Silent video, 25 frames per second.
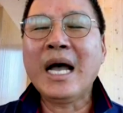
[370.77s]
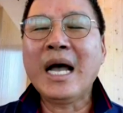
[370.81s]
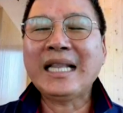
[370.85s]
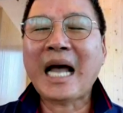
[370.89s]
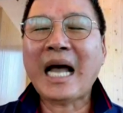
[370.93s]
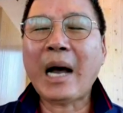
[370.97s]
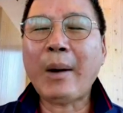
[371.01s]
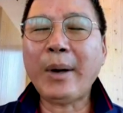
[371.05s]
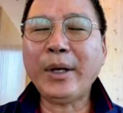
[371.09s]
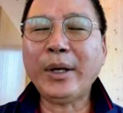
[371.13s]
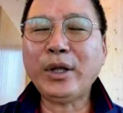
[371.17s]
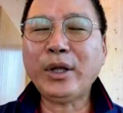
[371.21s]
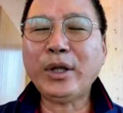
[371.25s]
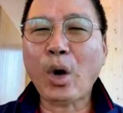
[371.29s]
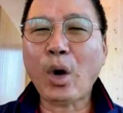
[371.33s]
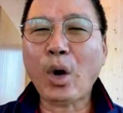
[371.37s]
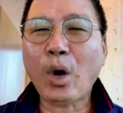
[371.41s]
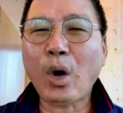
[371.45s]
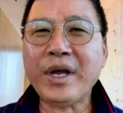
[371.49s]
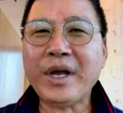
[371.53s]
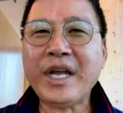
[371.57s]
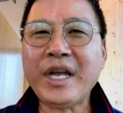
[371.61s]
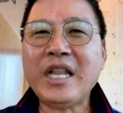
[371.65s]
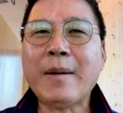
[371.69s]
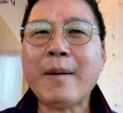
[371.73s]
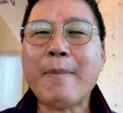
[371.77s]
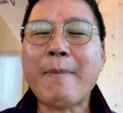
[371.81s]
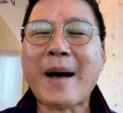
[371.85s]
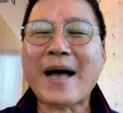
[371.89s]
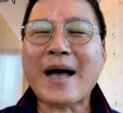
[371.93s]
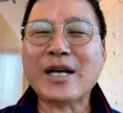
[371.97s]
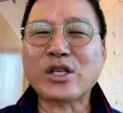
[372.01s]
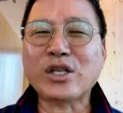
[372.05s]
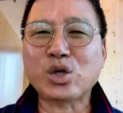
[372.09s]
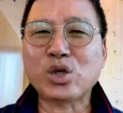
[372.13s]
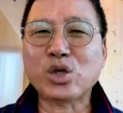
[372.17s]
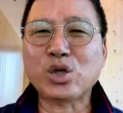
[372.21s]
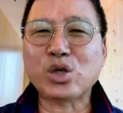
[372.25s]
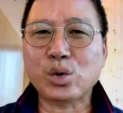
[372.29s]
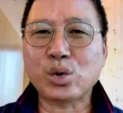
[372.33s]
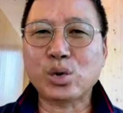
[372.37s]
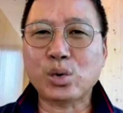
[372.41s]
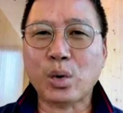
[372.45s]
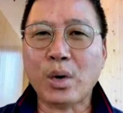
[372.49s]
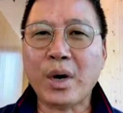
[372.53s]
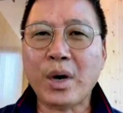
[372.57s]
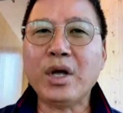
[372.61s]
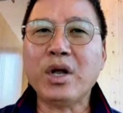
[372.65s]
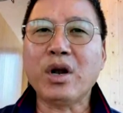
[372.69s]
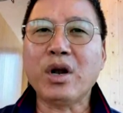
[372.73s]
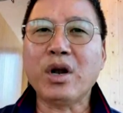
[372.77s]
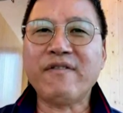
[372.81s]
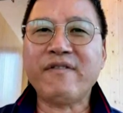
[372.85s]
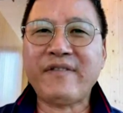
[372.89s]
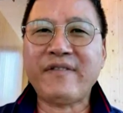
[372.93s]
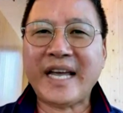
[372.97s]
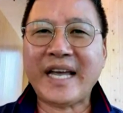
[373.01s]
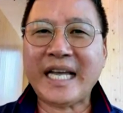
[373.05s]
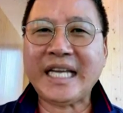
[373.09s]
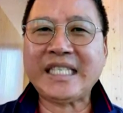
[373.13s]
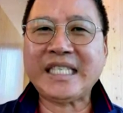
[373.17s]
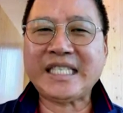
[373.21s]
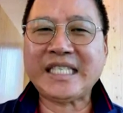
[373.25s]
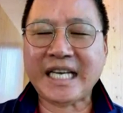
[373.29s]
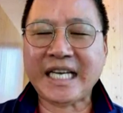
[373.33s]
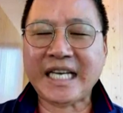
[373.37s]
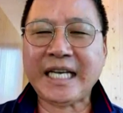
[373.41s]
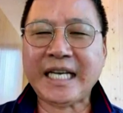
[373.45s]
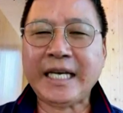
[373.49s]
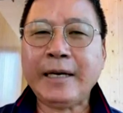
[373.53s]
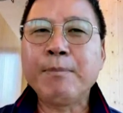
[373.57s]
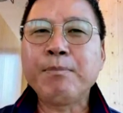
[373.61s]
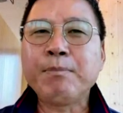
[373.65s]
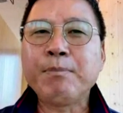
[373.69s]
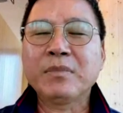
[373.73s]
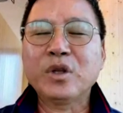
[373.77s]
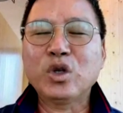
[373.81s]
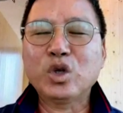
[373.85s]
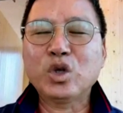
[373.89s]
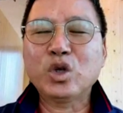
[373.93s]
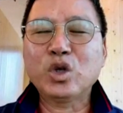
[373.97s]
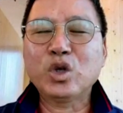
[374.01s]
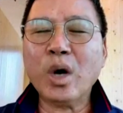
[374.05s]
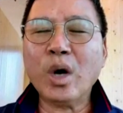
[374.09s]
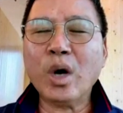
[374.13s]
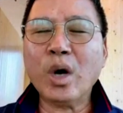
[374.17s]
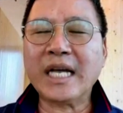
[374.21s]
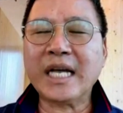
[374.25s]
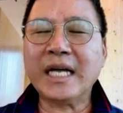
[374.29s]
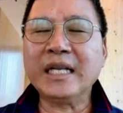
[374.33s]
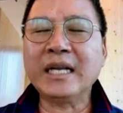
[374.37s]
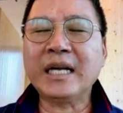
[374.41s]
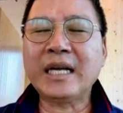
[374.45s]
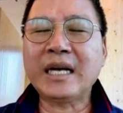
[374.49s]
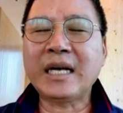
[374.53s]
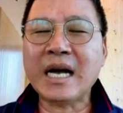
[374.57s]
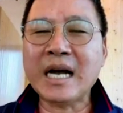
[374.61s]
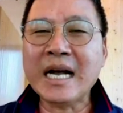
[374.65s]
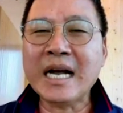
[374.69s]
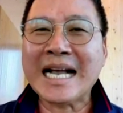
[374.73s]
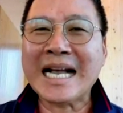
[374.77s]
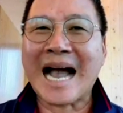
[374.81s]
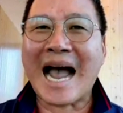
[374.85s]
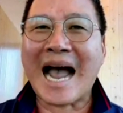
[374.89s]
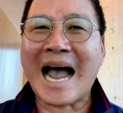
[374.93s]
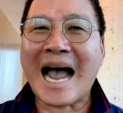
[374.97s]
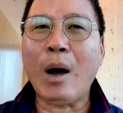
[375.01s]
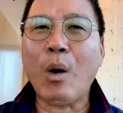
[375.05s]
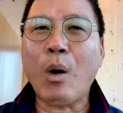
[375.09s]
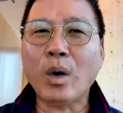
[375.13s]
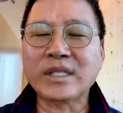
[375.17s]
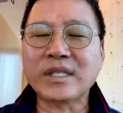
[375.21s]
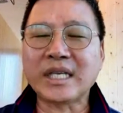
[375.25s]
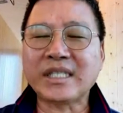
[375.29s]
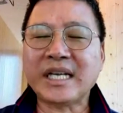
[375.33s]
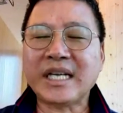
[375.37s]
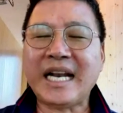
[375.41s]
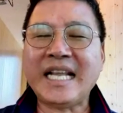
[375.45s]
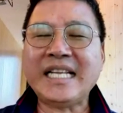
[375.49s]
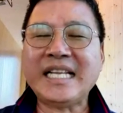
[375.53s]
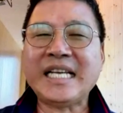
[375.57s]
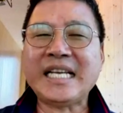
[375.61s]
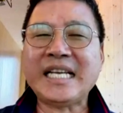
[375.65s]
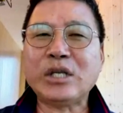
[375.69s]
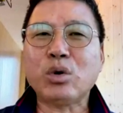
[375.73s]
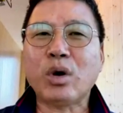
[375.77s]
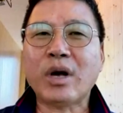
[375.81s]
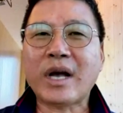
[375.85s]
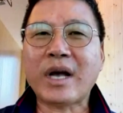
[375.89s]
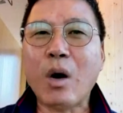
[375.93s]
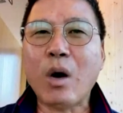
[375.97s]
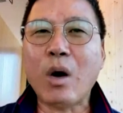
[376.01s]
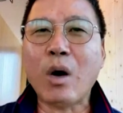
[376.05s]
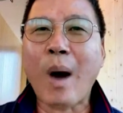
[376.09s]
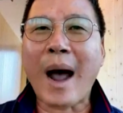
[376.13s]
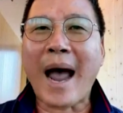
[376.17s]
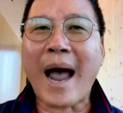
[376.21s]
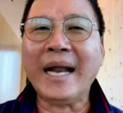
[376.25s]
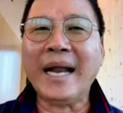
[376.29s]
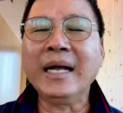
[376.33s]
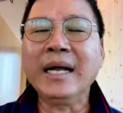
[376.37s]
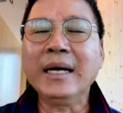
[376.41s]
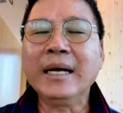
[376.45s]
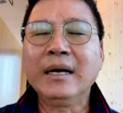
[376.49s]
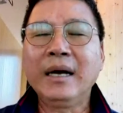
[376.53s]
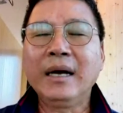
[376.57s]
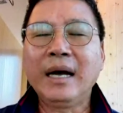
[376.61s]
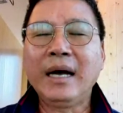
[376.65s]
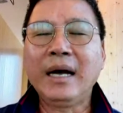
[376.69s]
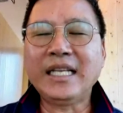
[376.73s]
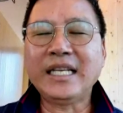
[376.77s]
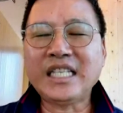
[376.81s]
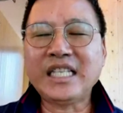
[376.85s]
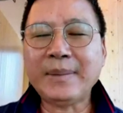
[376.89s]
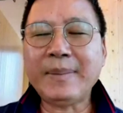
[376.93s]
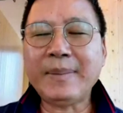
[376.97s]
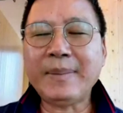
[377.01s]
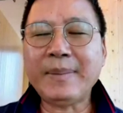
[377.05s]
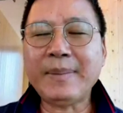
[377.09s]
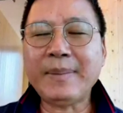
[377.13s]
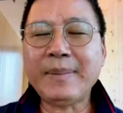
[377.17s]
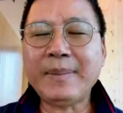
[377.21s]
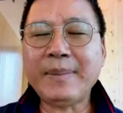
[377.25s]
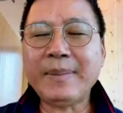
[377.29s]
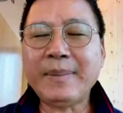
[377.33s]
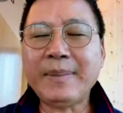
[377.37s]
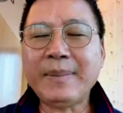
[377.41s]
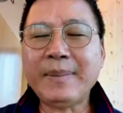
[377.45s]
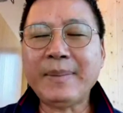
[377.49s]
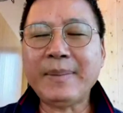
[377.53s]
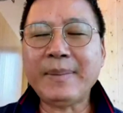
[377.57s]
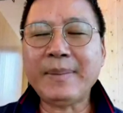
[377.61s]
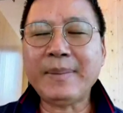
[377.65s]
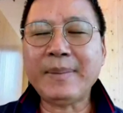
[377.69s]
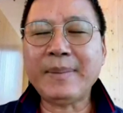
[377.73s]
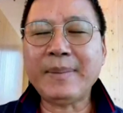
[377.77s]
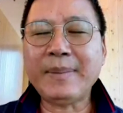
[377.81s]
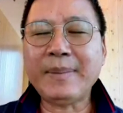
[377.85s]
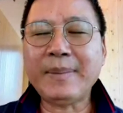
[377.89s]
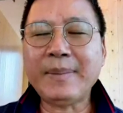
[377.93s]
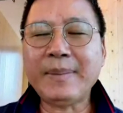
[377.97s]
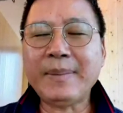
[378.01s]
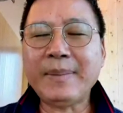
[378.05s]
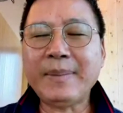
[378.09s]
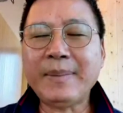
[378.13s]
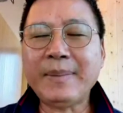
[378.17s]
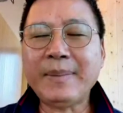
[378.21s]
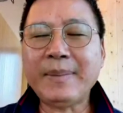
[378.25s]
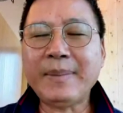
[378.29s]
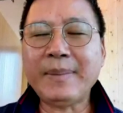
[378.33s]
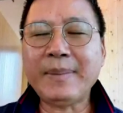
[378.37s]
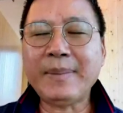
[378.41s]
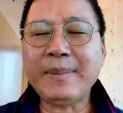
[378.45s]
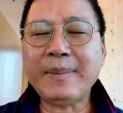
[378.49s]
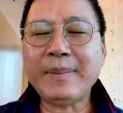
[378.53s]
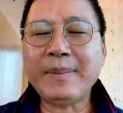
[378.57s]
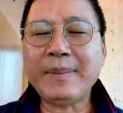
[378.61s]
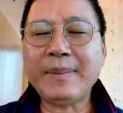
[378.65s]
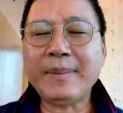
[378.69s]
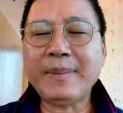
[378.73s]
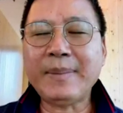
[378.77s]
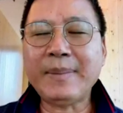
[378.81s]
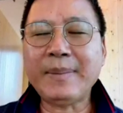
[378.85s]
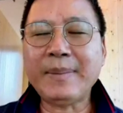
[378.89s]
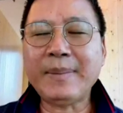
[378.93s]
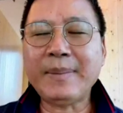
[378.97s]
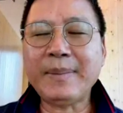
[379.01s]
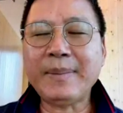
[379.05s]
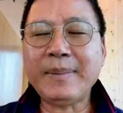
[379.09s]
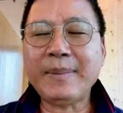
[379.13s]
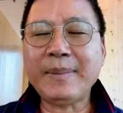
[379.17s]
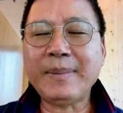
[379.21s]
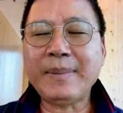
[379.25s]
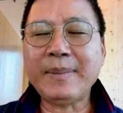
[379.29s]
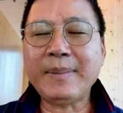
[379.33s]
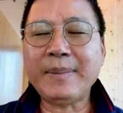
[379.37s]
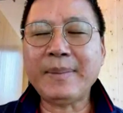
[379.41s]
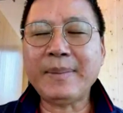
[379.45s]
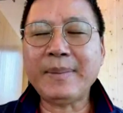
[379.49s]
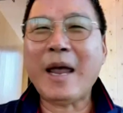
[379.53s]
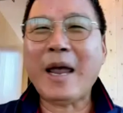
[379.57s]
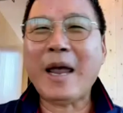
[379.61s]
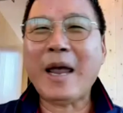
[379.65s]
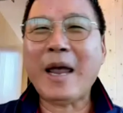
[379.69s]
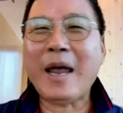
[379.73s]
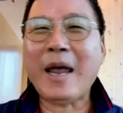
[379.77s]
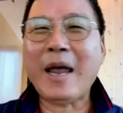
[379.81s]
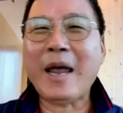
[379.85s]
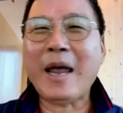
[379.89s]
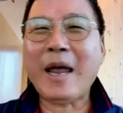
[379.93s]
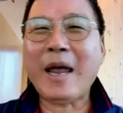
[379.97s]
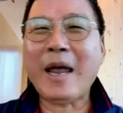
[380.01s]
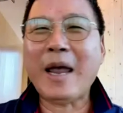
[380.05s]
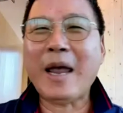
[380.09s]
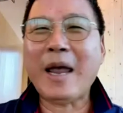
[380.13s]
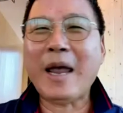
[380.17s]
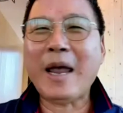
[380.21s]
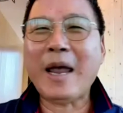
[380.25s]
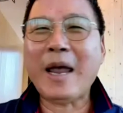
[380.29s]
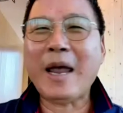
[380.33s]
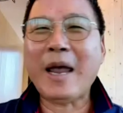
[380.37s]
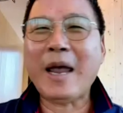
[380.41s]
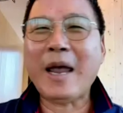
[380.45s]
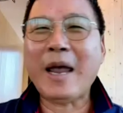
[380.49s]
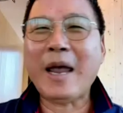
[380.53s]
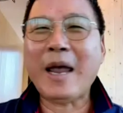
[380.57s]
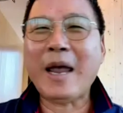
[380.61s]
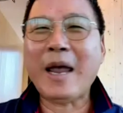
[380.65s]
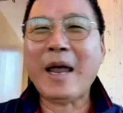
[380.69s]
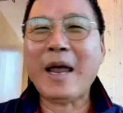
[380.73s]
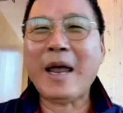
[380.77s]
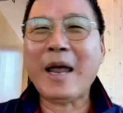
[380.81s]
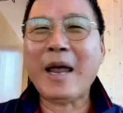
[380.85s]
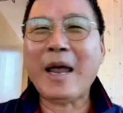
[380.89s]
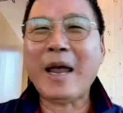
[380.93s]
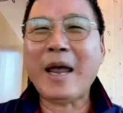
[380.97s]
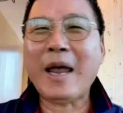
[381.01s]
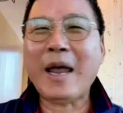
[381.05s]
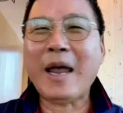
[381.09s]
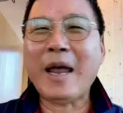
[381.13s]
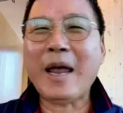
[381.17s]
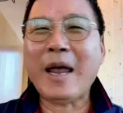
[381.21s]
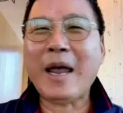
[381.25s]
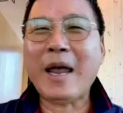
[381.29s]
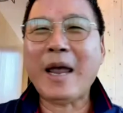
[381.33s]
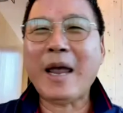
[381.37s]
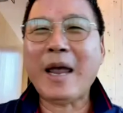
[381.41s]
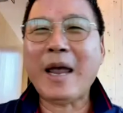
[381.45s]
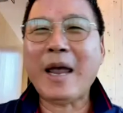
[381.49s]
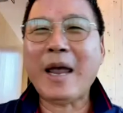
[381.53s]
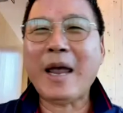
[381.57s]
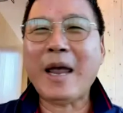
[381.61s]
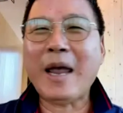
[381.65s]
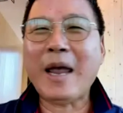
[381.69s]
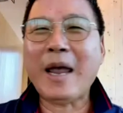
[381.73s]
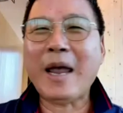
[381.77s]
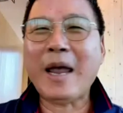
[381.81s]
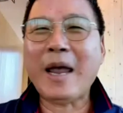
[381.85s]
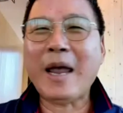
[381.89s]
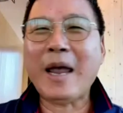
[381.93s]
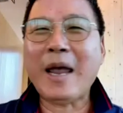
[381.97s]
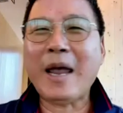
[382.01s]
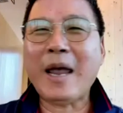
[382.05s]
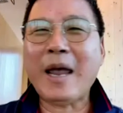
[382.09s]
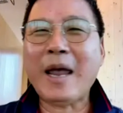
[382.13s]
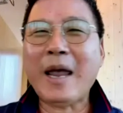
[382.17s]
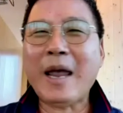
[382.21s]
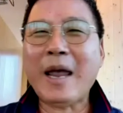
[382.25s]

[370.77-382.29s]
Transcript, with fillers: 之后，它会统一的把所有的飞机做成更改或者是零件做更换。基本上就不会有问题，所以没有存在呃，波音的公司，呃，飞